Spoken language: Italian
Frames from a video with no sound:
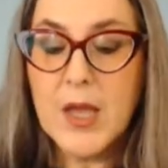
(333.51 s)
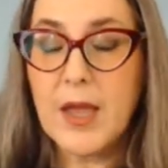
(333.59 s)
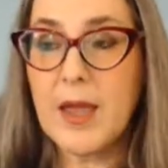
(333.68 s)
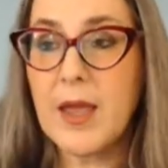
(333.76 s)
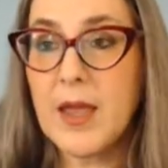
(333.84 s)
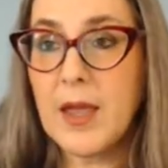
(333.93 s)

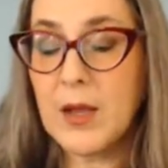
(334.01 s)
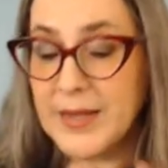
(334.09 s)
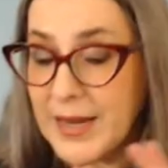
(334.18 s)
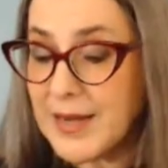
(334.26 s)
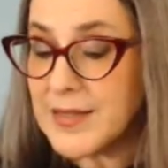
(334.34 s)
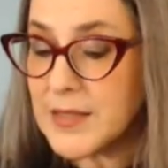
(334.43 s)
E
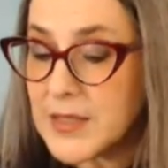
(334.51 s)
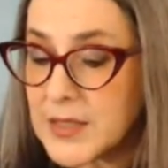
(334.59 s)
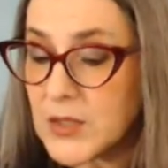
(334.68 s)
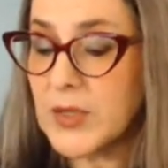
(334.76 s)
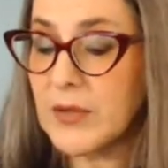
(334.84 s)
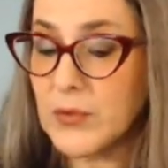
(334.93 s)
nella
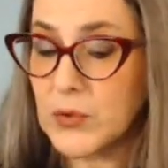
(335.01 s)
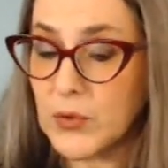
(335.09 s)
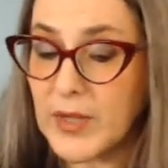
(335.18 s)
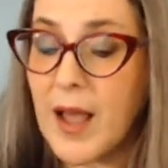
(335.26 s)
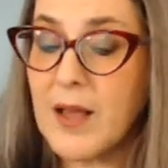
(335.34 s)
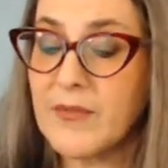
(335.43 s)
sezione
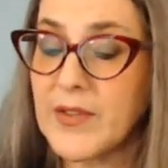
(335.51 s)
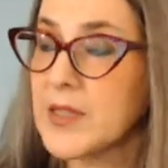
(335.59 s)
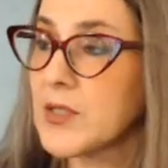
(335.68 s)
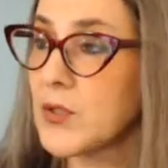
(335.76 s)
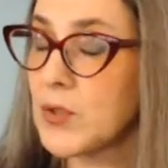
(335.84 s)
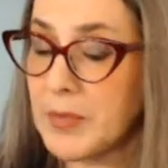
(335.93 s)
fotografica
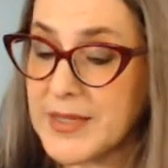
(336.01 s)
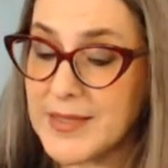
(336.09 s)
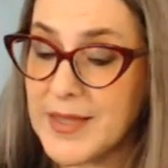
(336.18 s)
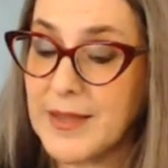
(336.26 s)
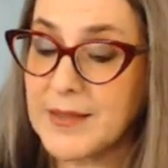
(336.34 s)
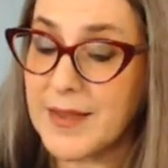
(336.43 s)
sono
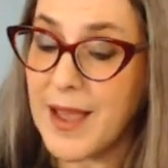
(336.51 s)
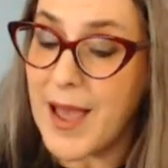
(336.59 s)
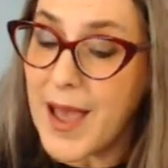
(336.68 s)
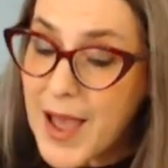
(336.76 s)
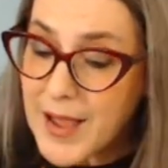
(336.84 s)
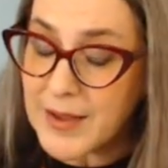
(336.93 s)
presenti
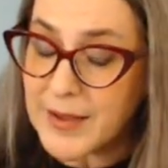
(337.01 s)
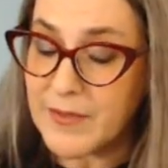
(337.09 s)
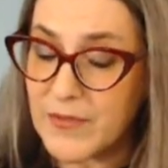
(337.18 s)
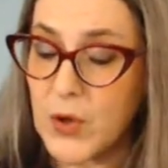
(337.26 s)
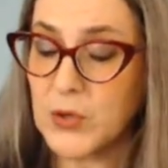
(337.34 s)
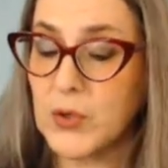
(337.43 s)
anche
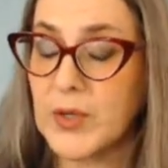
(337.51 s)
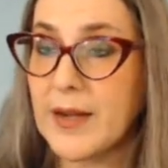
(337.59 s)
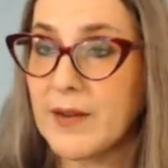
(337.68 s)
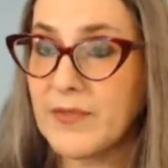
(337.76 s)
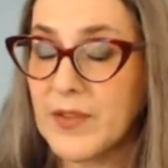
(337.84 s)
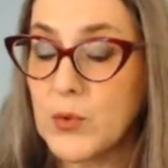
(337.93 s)
foto che
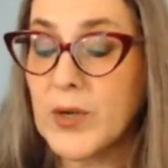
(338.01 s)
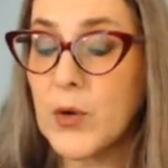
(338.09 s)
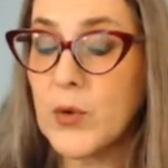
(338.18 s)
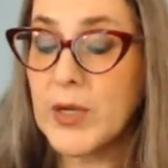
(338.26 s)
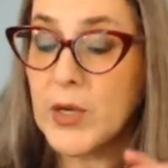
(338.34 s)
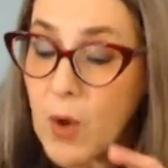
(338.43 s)

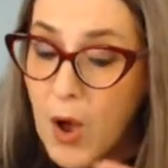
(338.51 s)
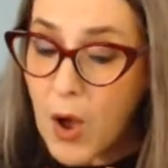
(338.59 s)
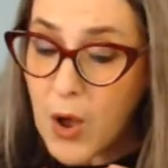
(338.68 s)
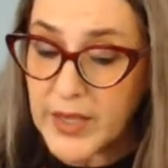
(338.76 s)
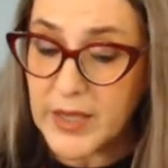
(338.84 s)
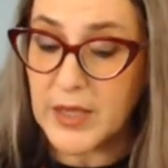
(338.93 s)
raffigurano i
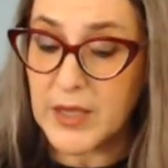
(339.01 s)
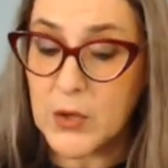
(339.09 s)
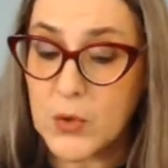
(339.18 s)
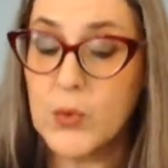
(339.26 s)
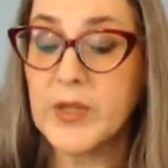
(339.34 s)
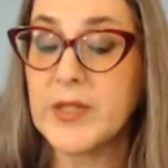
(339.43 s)
luoghi in
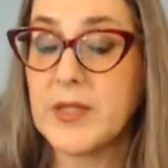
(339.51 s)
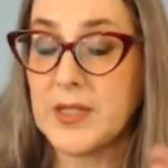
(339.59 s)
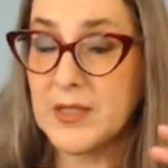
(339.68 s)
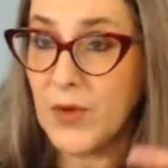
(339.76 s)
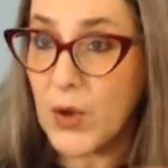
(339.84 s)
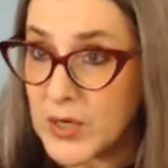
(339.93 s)
cui si
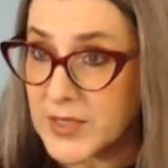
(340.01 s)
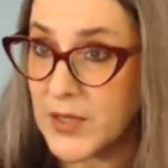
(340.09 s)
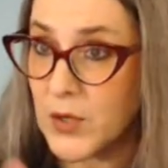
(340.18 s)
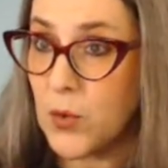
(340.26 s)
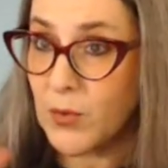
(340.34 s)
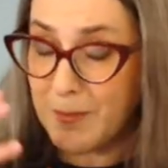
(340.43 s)

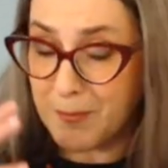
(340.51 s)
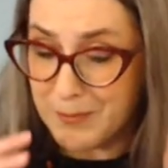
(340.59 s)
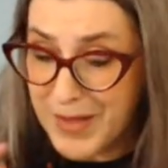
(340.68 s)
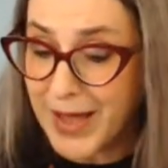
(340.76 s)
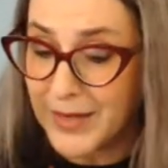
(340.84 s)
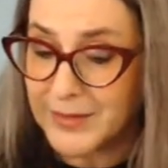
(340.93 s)
svolsero una
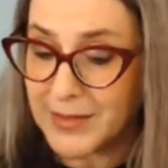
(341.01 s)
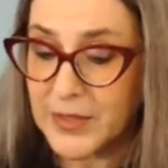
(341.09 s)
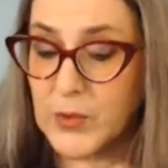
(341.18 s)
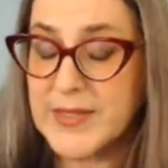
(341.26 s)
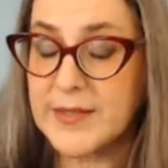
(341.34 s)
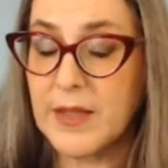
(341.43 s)
parte di
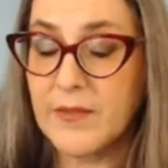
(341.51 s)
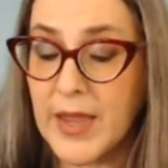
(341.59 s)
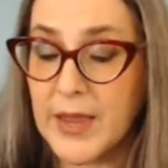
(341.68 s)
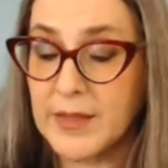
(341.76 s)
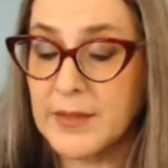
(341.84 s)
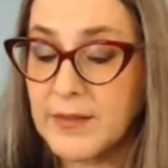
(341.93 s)
questi
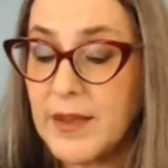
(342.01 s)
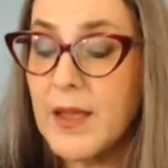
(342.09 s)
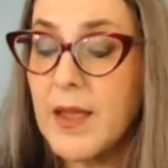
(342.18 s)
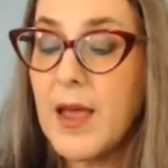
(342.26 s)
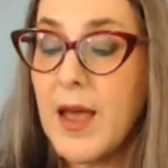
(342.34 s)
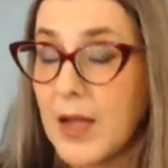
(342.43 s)
eventi,
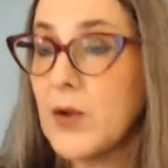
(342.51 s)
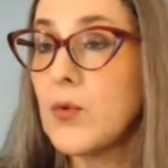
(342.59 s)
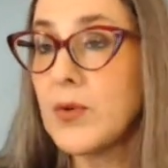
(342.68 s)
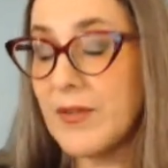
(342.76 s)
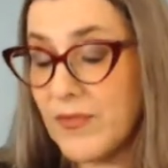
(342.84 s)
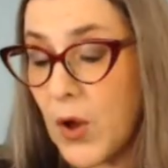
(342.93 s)

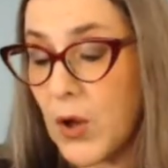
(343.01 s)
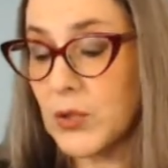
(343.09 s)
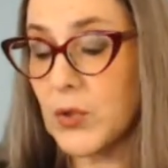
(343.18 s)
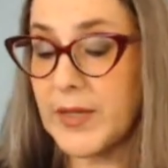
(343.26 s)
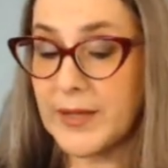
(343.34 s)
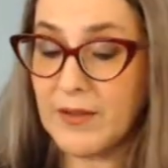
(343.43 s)
alcune
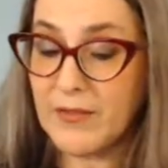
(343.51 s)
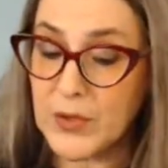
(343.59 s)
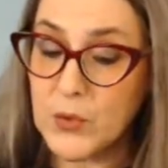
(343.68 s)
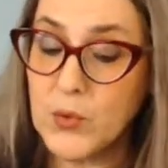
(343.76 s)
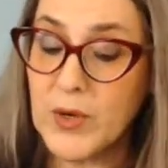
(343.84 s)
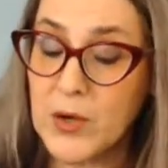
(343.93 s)
foto li
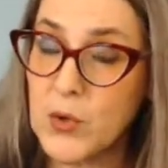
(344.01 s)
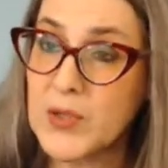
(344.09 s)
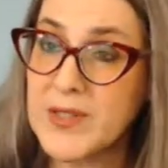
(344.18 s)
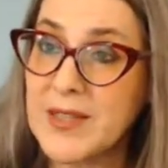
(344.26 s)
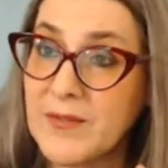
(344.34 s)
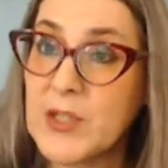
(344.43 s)
raffigurano
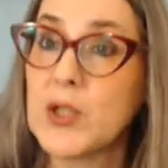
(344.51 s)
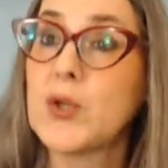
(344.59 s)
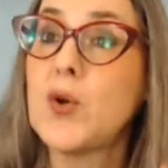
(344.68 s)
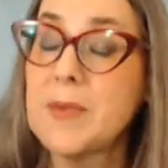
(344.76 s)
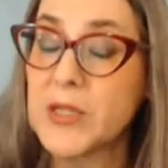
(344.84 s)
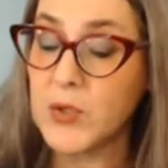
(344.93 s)
così invece
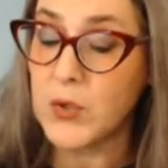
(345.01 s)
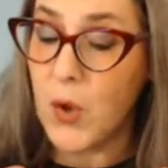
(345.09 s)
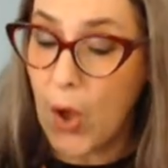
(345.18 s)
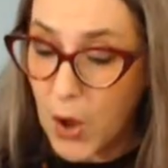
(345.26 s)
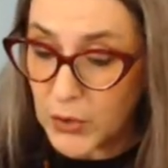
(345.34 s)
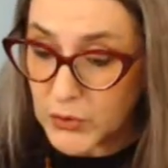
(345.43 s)
come sono
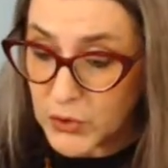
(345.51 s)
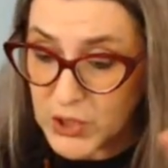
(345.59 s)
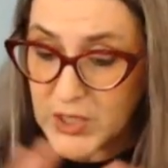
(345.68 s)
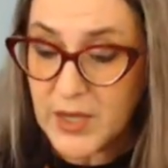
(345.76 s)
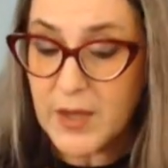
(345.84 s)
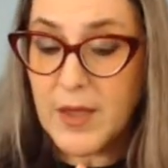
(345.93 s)

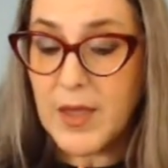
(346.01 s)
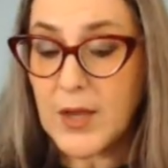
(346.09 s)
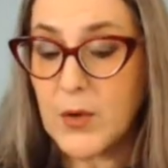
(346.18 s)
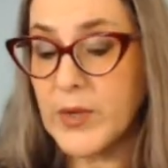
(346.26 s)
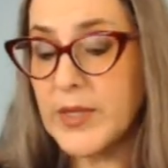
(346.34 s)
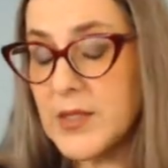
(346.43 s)
oggi e
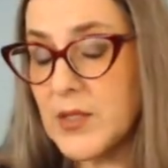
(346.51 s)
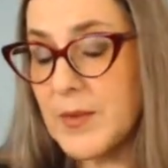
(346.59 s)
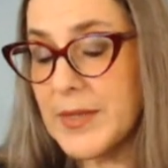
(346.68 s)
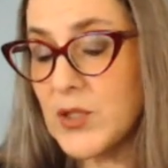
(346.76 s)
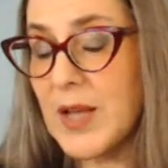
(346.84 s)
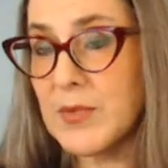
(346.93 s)
quindi insomma
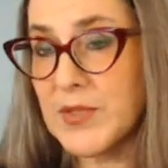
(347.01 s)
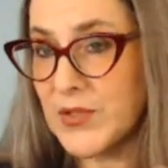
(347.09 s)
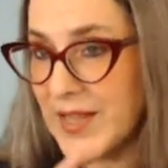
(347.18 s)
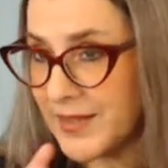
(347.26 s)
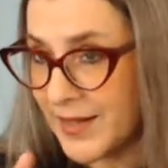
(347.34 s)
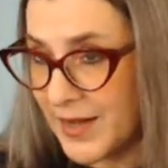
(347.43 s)
diciamo sono
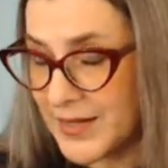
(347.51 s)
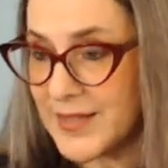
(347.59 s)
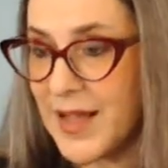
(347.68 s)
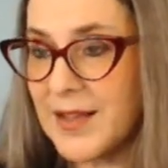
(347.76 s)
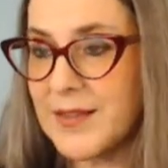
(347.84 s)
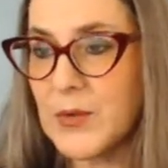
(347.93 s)
state
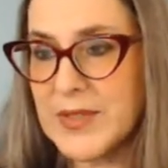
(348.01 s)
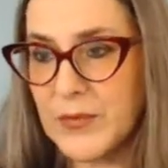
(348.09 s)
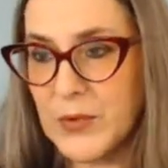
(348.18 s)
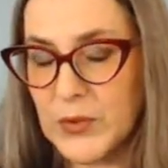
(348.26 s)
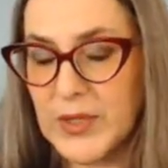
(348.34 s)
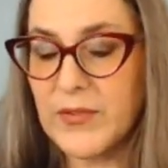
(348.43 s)
realizzate queste
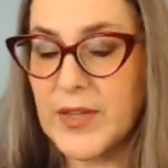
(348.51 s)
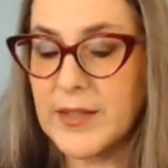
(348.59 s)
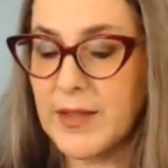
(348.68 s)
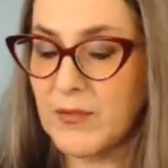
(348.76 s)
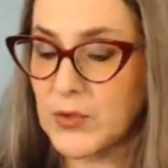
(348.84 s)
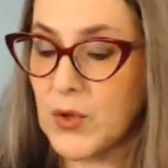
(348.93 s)
fotografie
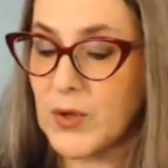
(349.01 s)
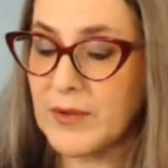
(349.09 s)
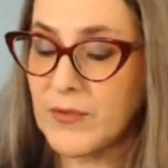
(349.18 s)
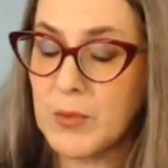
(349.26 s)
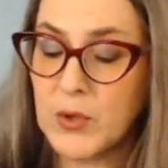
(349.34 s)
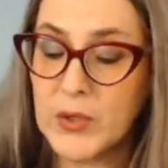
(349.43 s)
dal
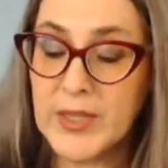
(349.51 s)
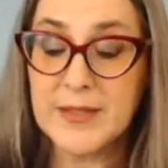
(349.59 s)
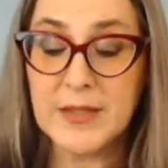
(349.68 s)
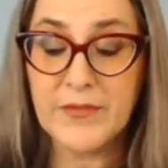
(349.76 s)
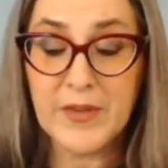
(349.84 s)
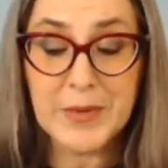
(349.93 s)
fotografo
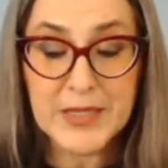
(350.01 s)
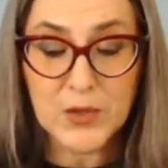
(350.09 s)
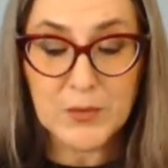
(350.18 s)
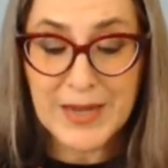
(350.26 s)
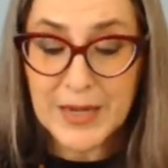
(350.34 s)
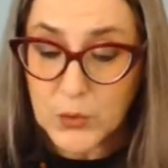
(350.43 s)
bolognese Fabrizio
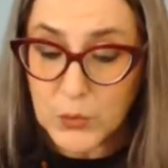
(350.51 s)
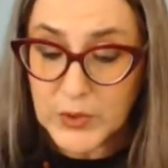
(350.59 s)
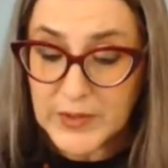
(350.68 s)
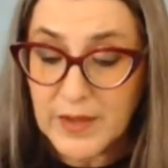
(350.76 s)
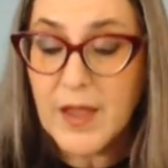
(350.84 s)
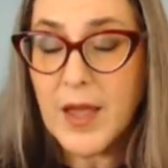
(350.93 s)

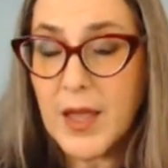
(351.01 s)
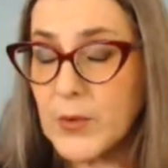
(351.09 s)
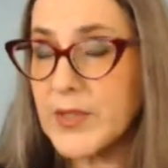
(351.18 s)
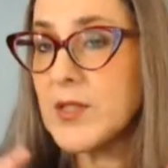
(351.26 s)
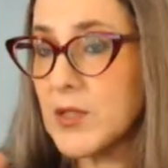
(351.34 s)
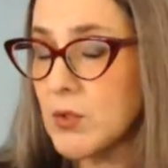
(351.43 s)
Malaguti e
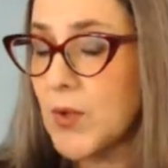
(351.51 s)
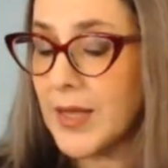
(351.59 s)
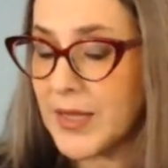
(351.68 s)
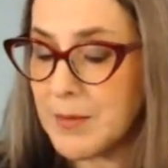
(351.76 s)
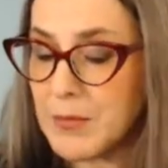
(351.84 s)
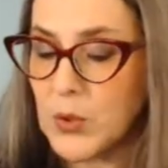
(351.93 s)
quindi sono
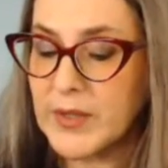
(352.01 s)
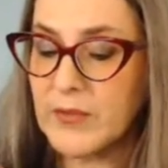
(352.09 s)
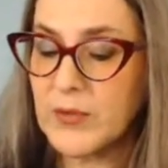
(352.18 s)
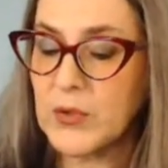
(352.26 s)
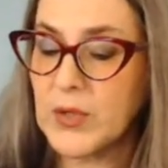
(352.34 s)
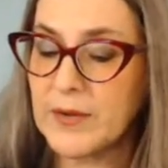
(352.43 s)
anche molte
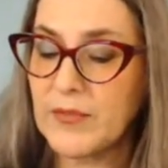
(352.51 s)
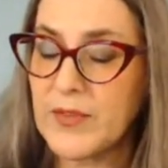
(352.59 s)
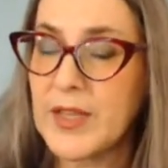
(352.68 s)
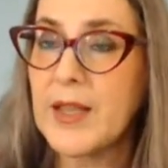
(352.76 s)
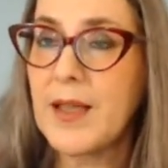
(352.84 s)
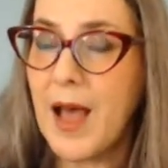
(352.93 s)

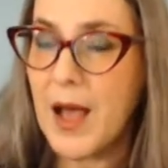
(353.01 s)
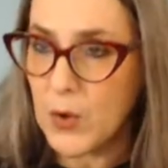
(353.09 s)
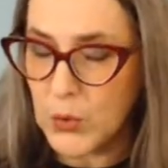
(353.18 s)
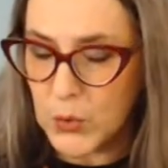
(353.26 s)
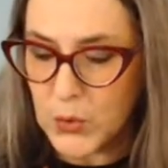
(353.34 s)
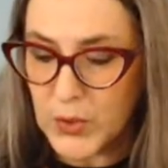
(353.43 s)
fotografie a
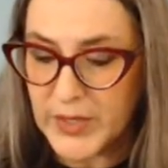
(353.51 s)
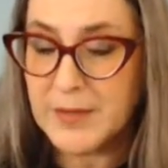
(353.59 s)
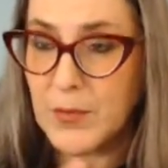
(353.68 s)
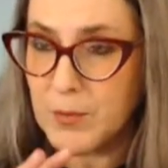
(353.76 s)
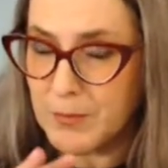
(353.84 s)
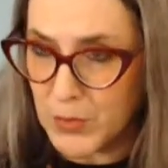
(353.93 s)

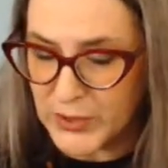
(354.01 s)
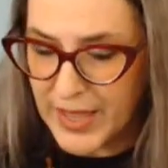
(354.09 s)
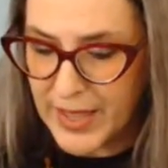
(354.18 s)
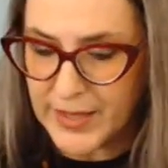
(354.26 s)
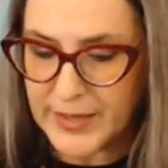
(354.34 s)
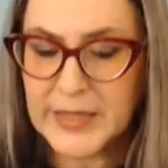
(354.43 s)
colori
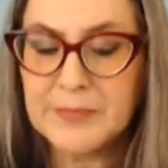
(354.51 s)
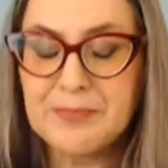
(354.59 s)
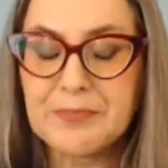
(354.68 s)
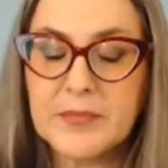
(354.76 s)
moderne.